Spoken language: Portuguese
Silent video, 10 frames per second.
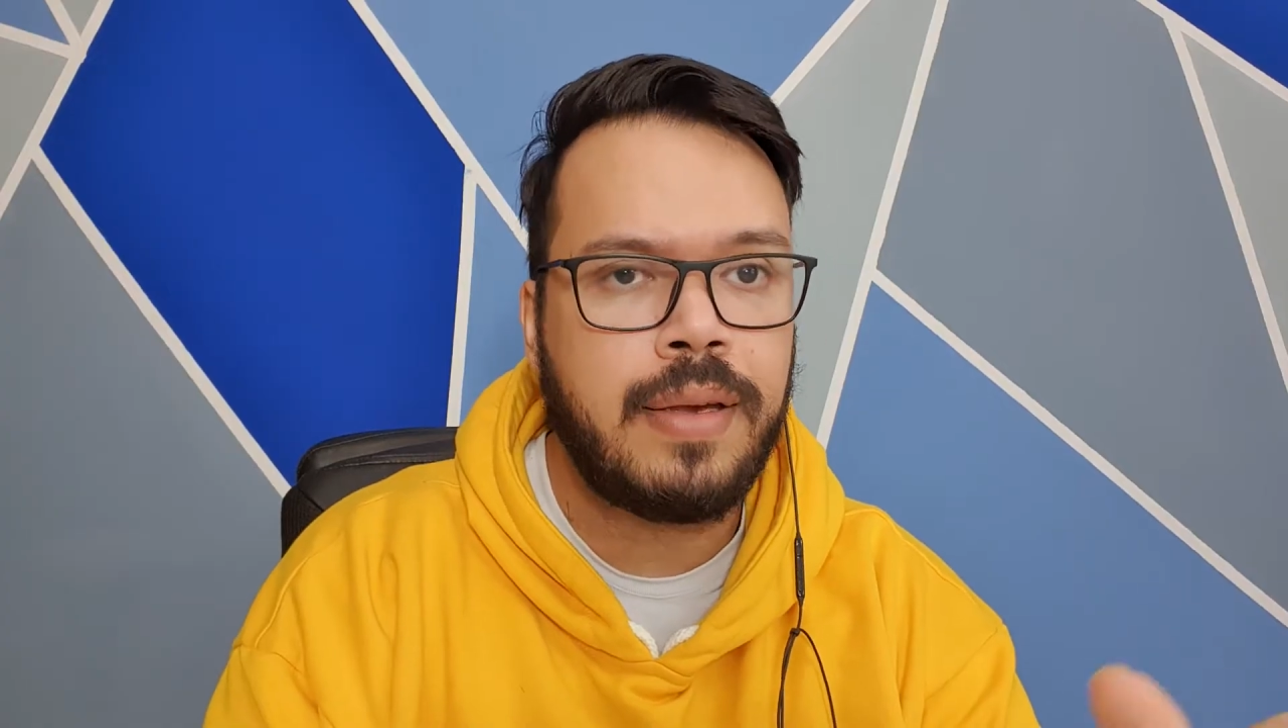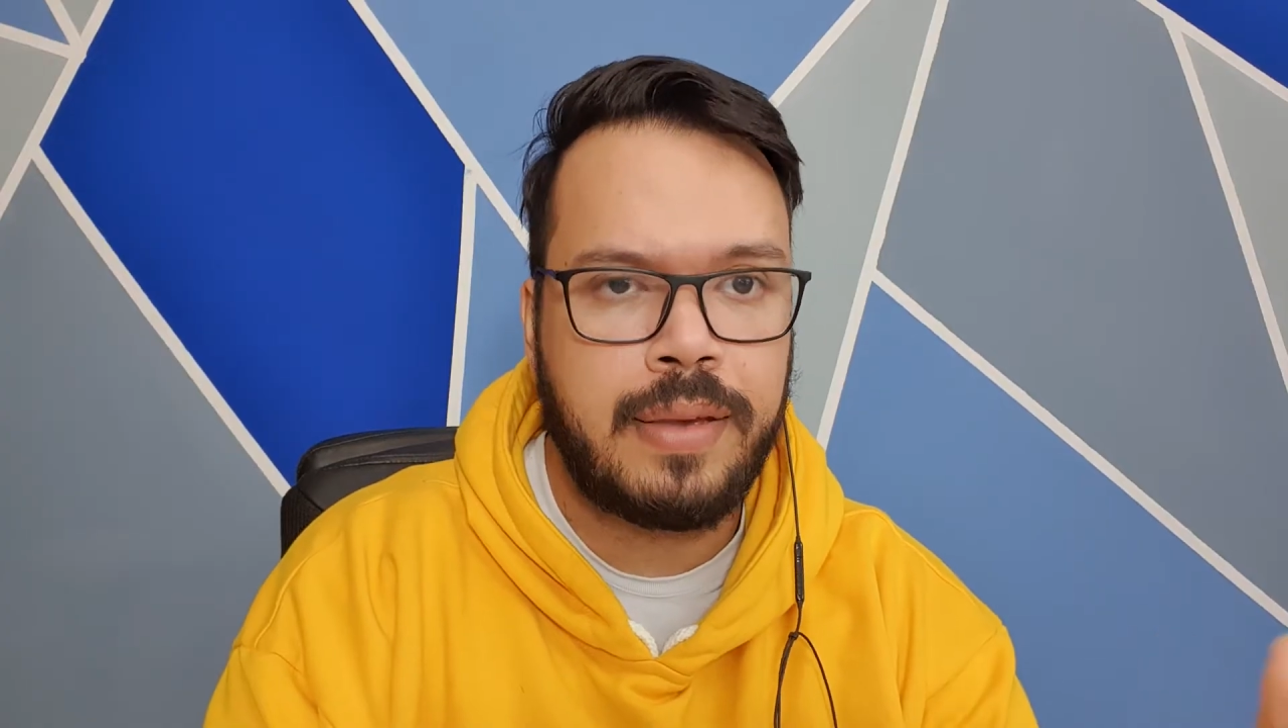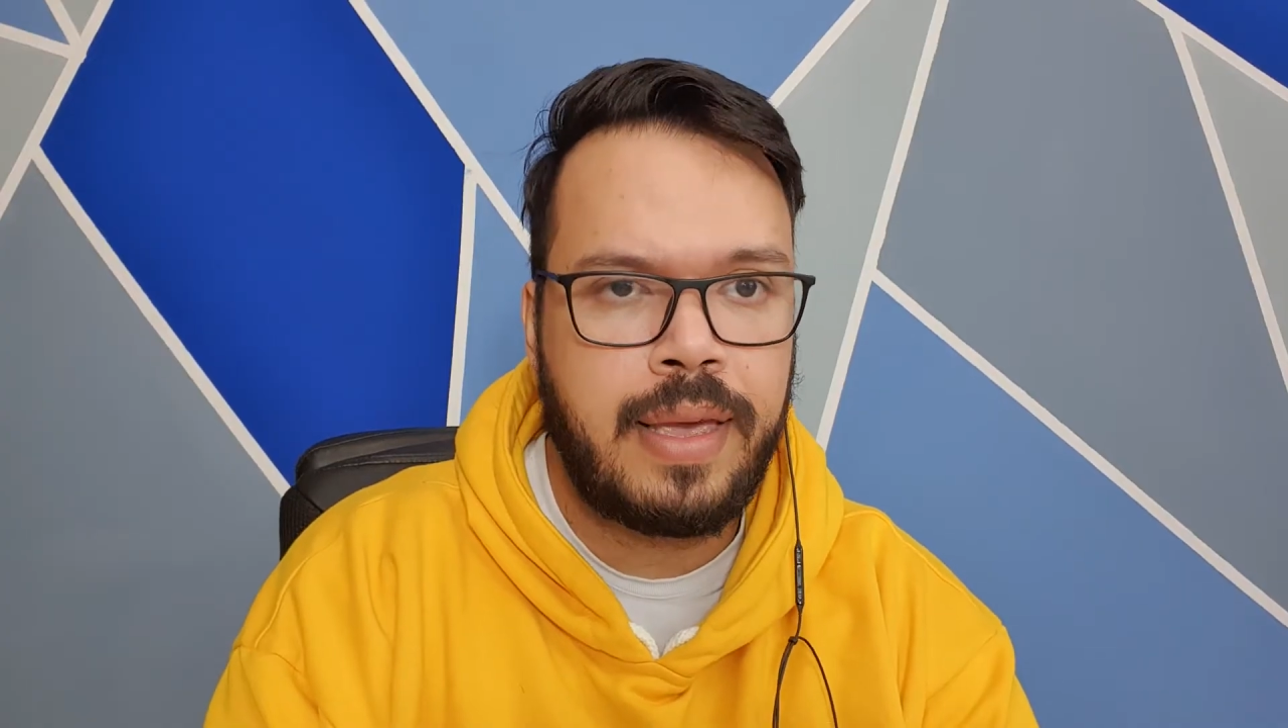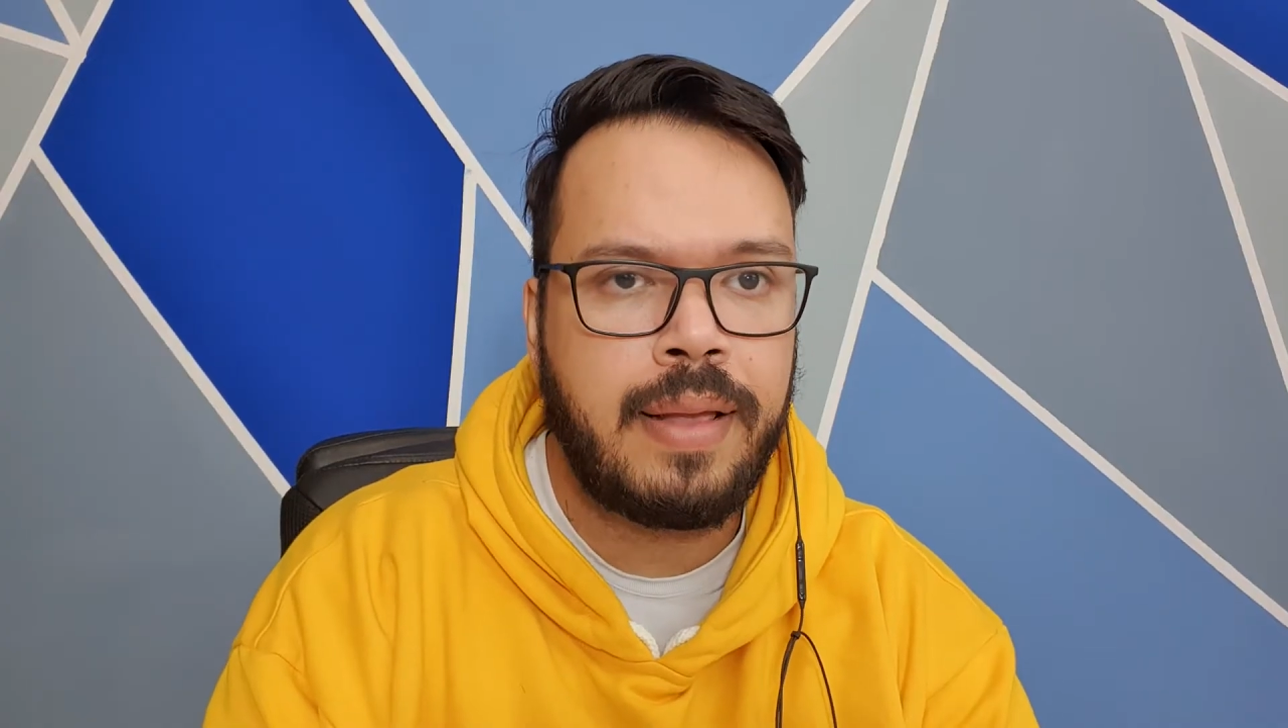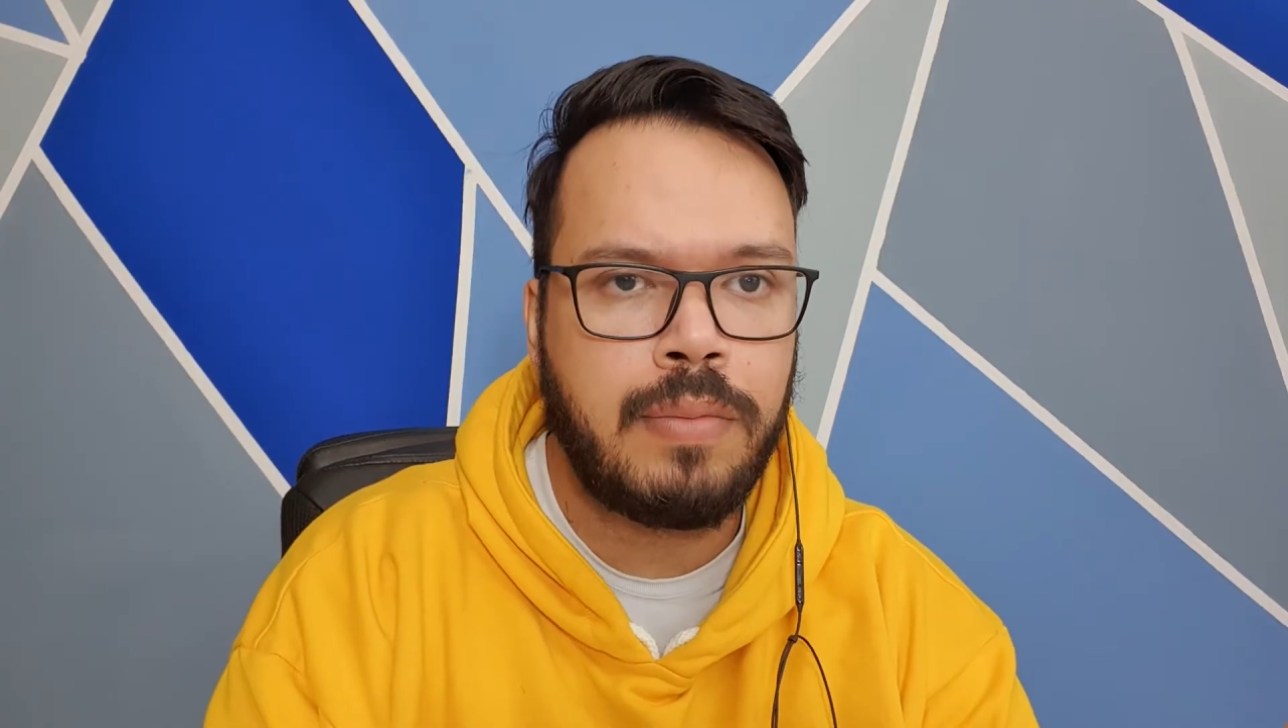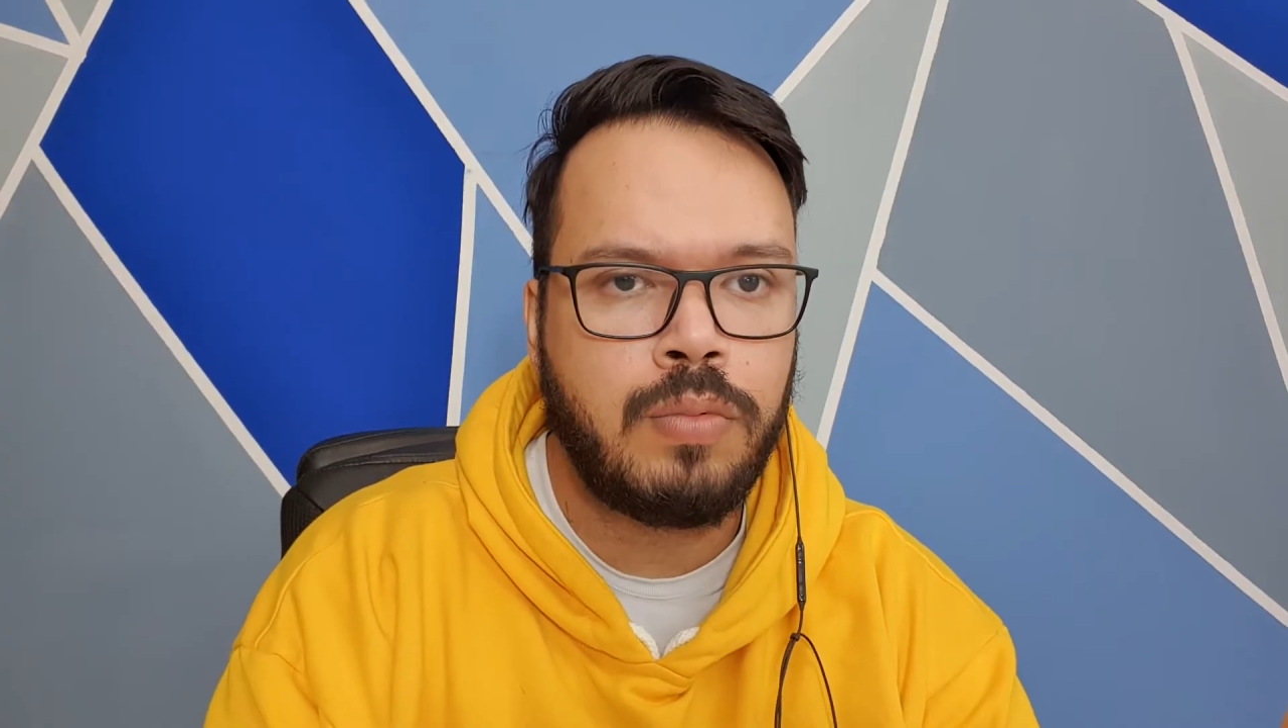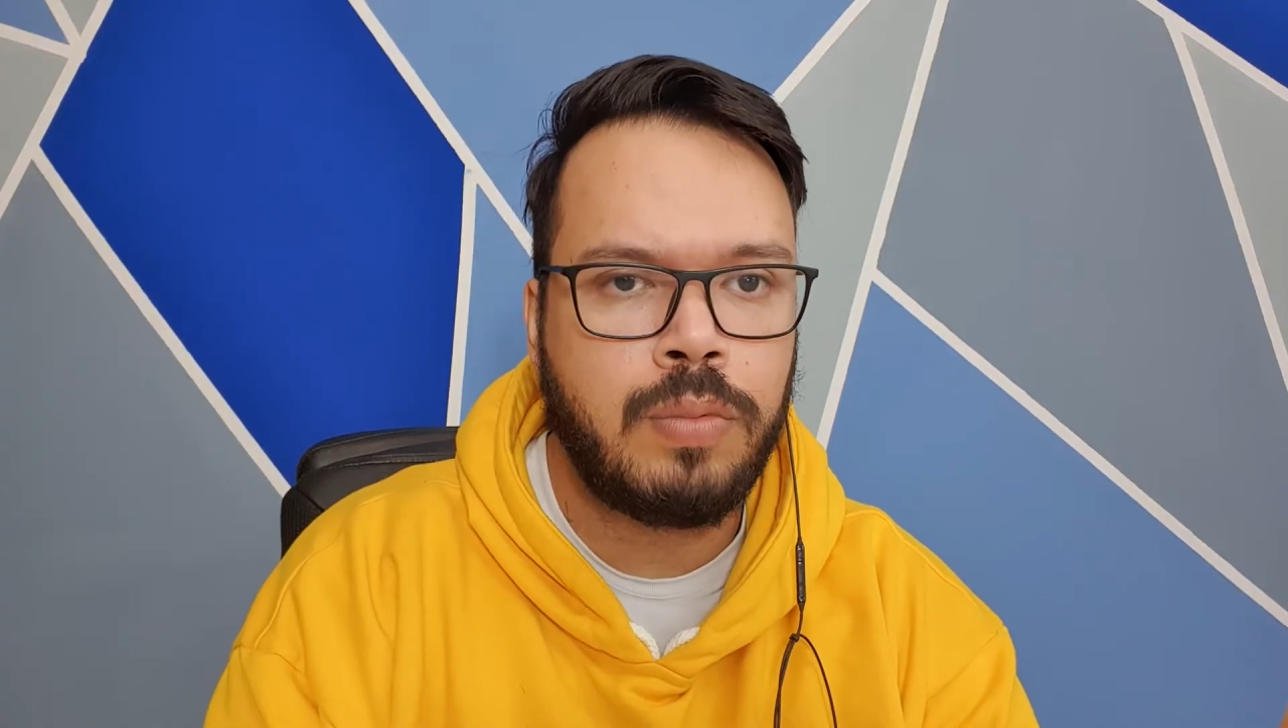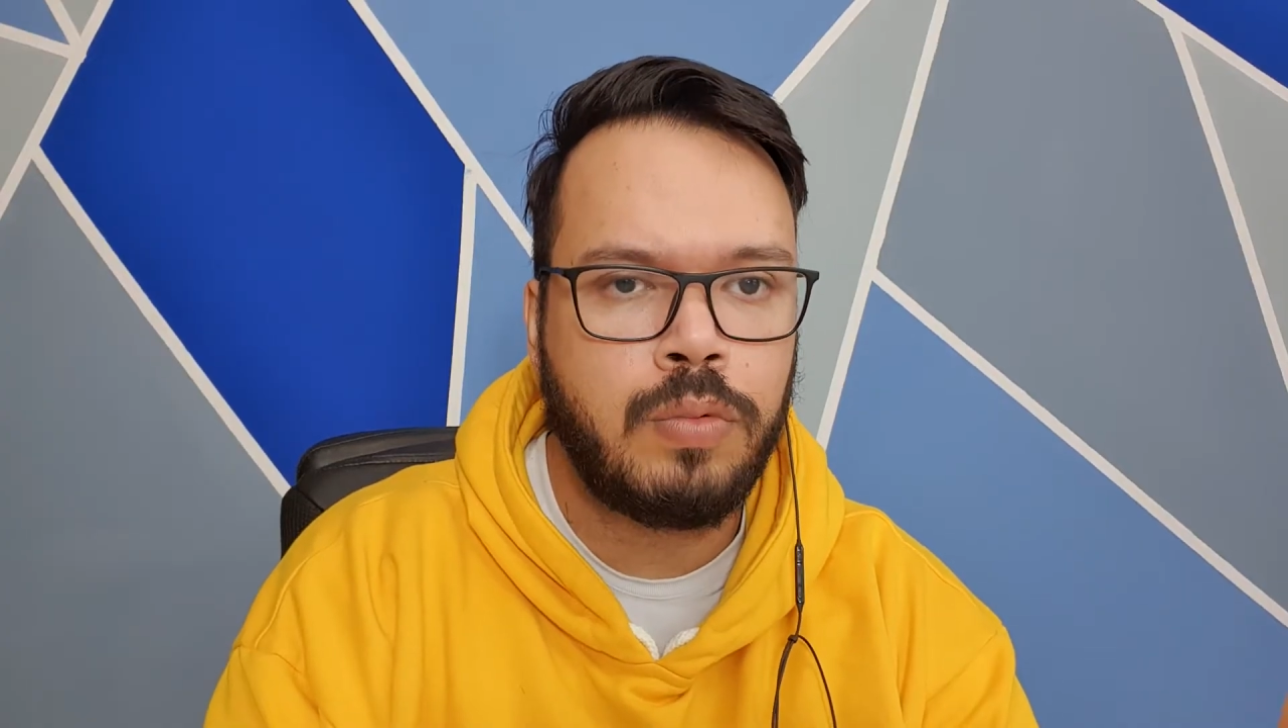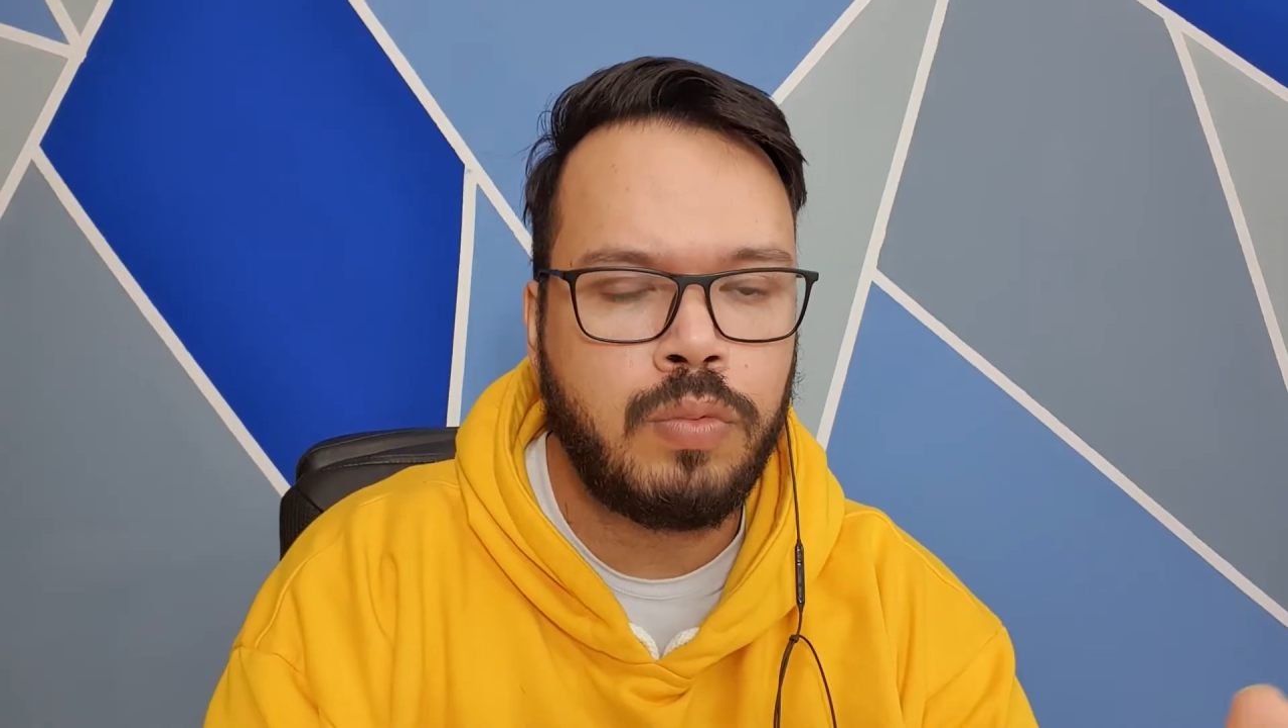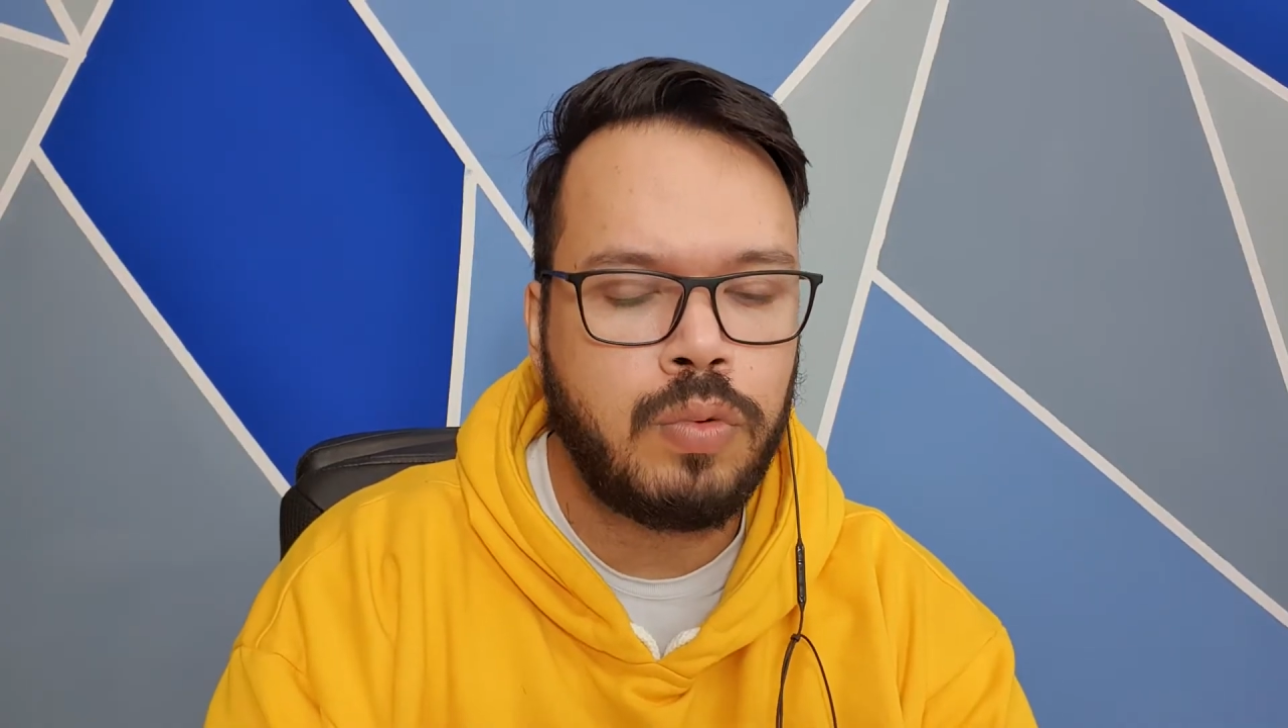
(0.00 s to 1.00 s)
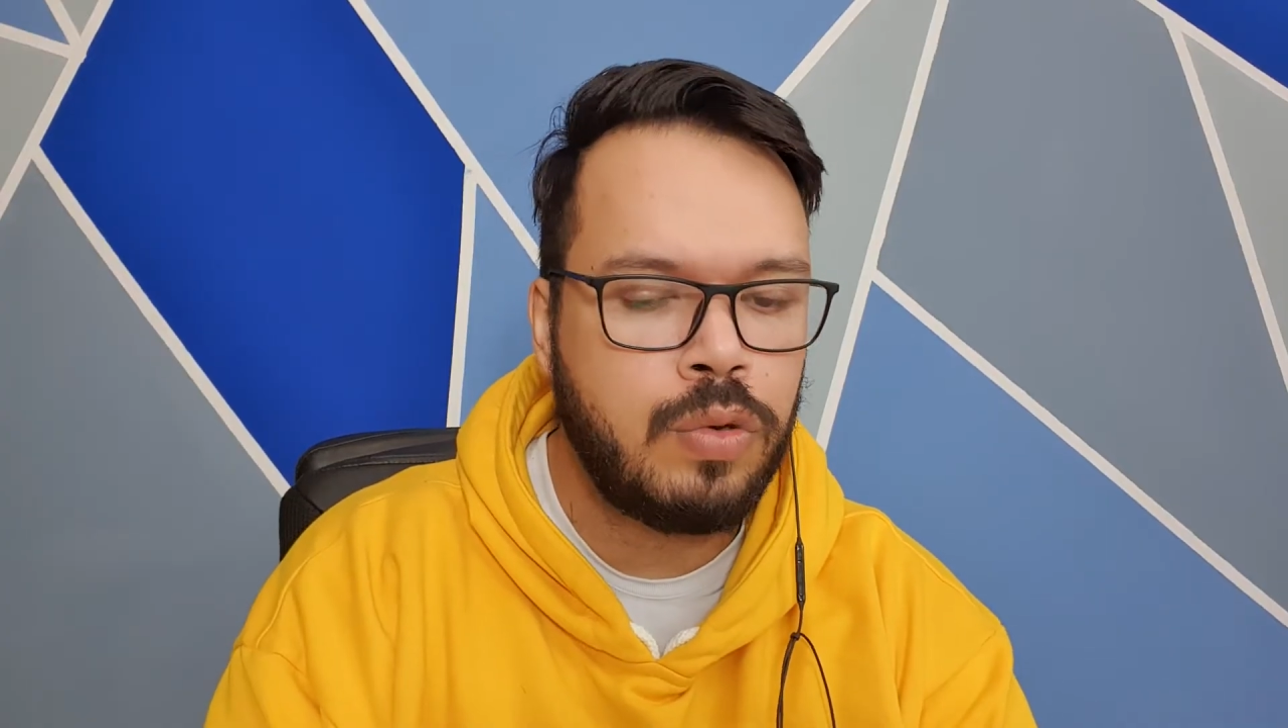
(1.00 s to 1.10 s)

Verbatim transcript: que é o